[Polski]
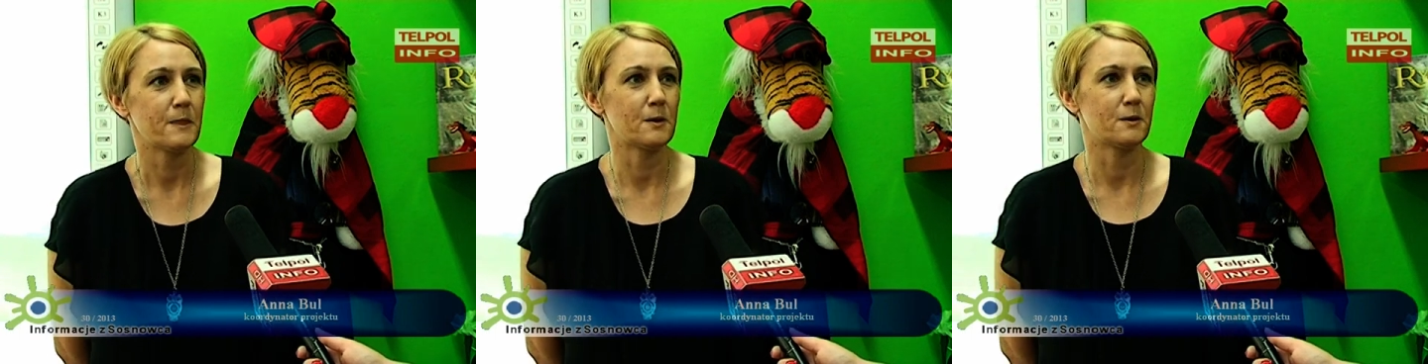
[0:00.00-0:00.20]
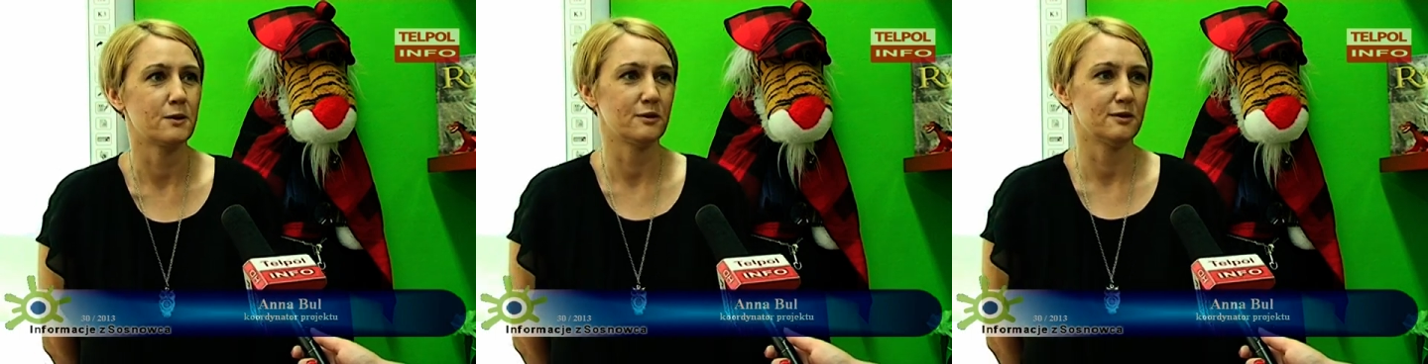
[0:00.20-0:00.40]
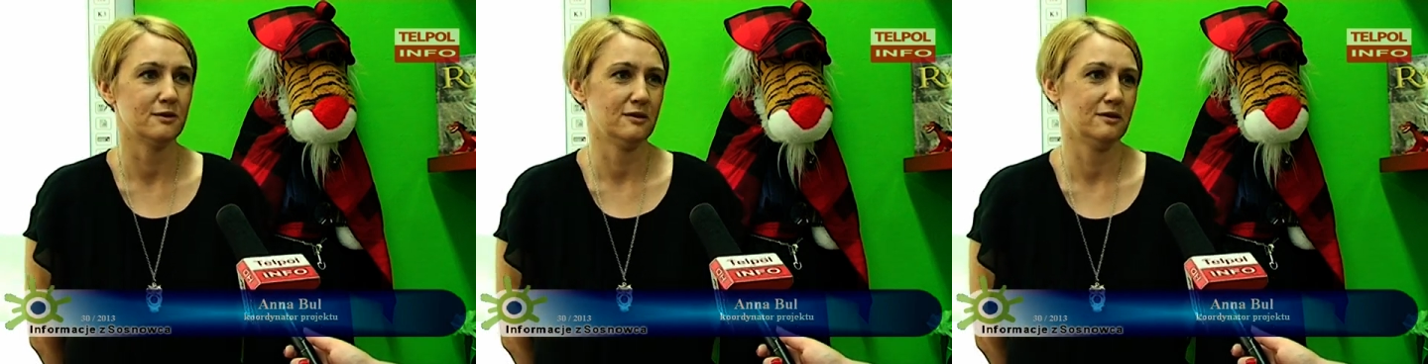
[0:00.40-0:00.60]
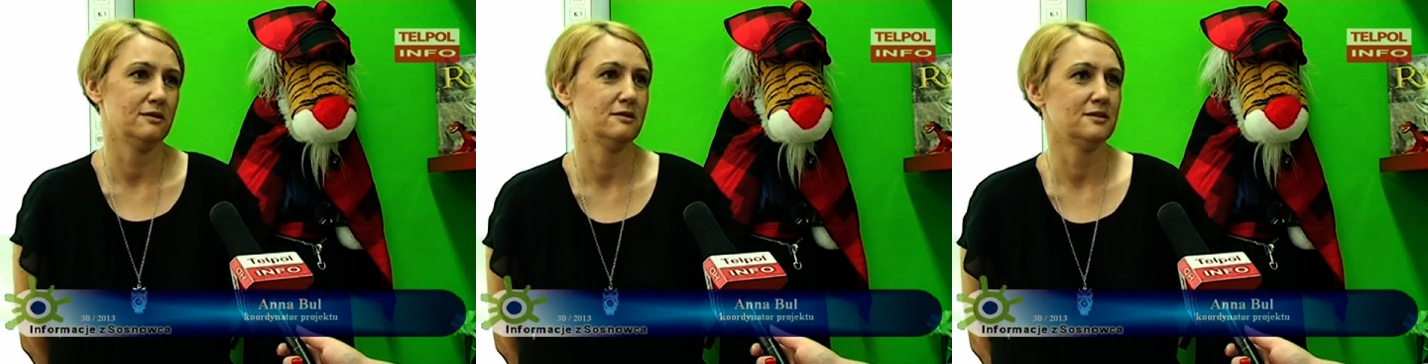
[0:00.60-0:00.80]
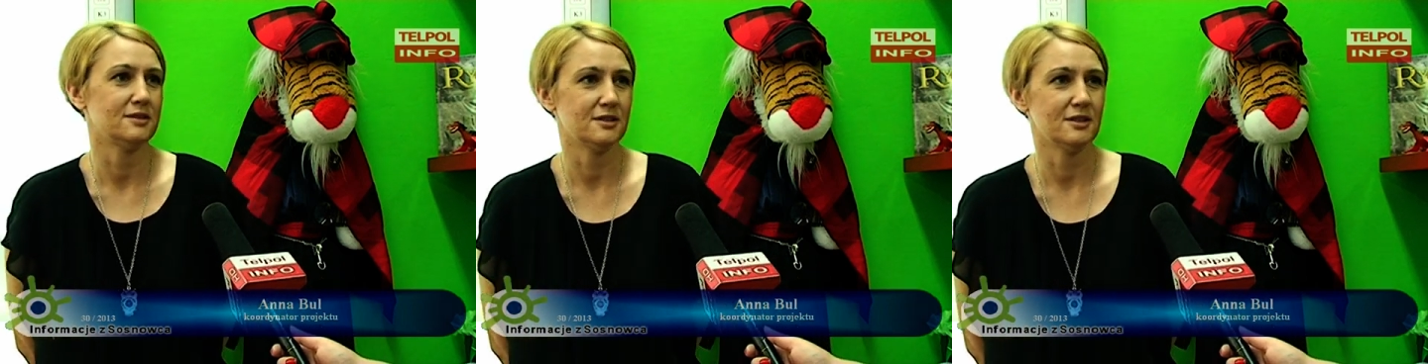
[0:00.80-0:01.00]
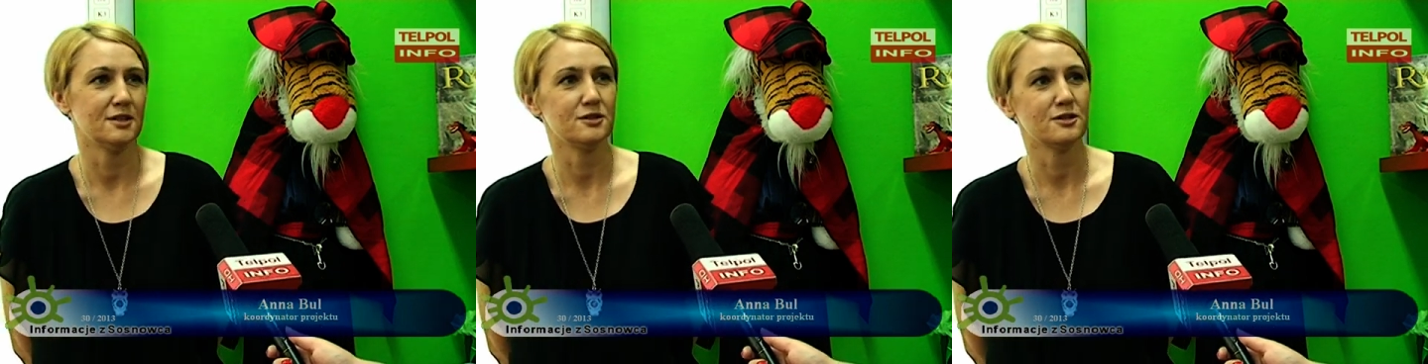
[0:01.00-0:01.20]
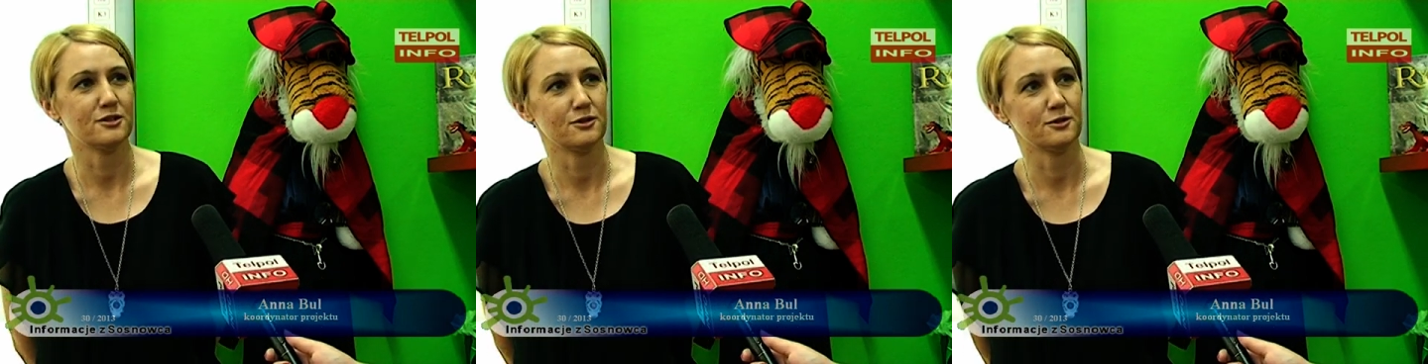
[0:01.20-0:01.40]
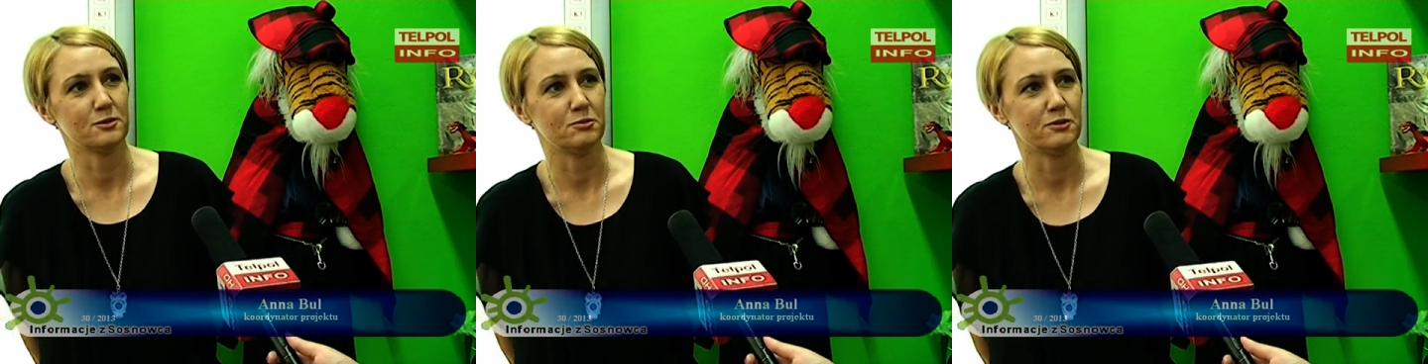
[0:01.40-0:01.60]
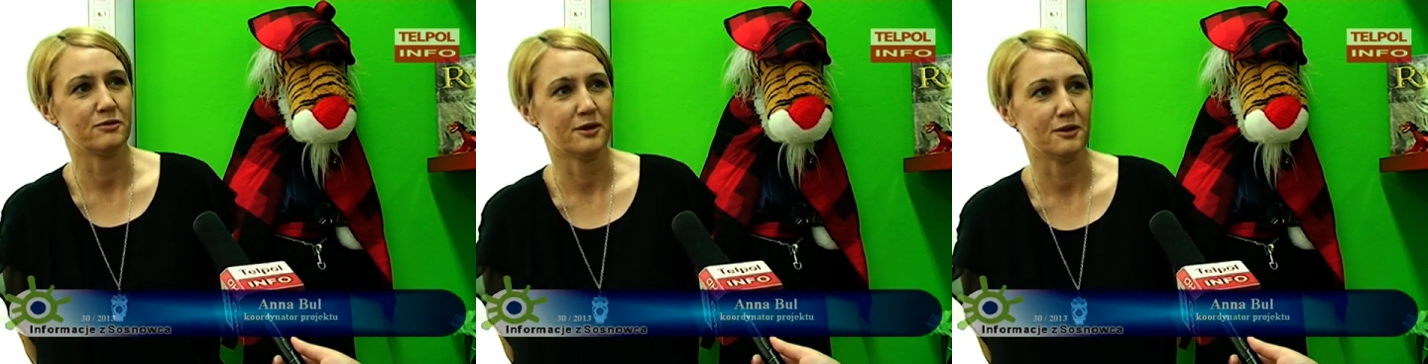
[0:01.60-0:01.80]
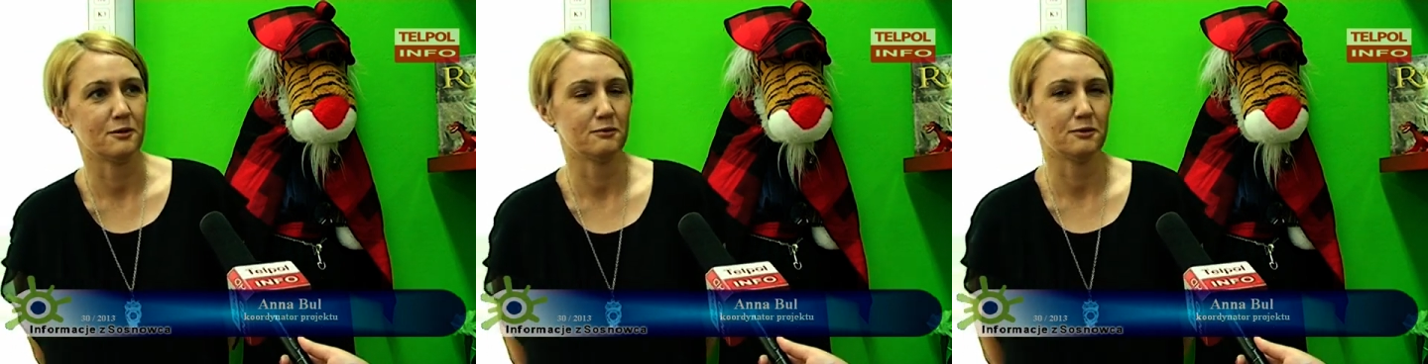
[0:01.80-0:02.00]
to te zajęcia się
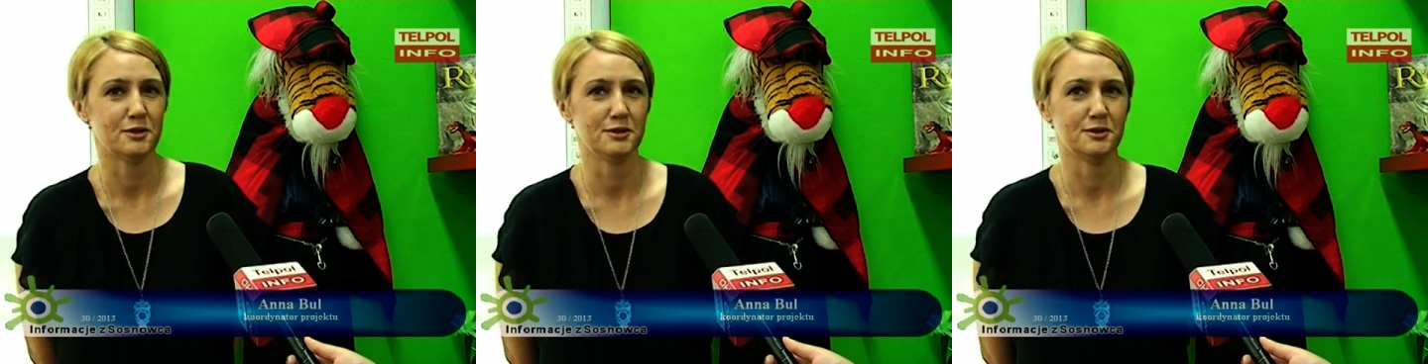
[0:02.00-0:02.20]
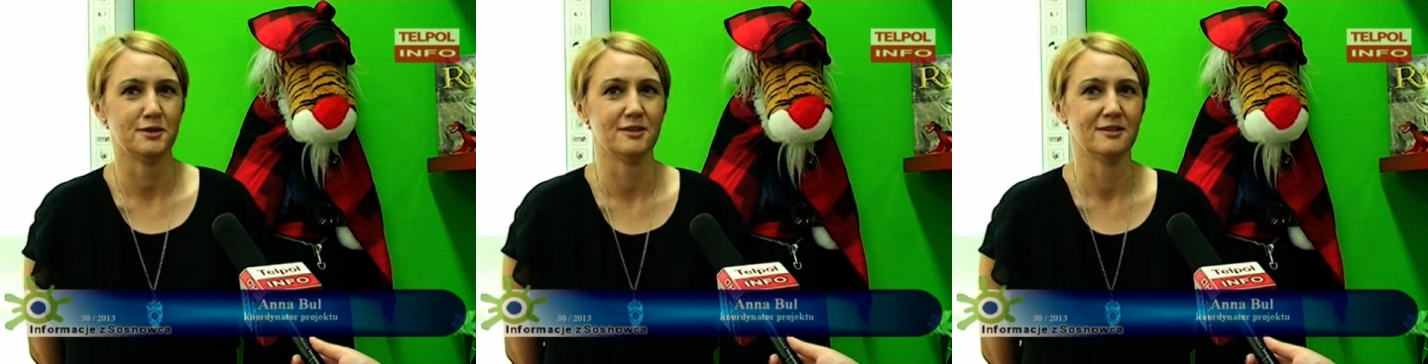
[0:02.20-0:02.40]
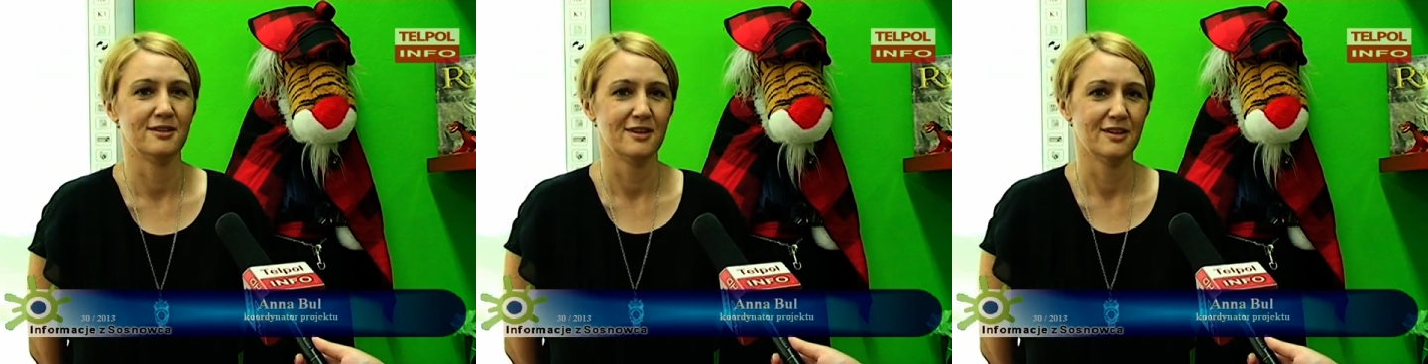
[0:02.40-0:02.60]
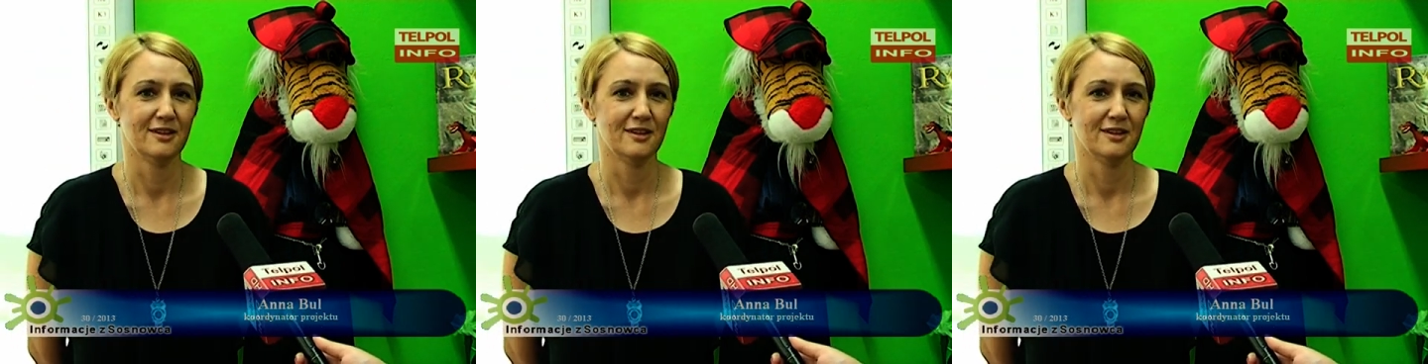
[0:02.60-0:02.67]
odbywają właśnie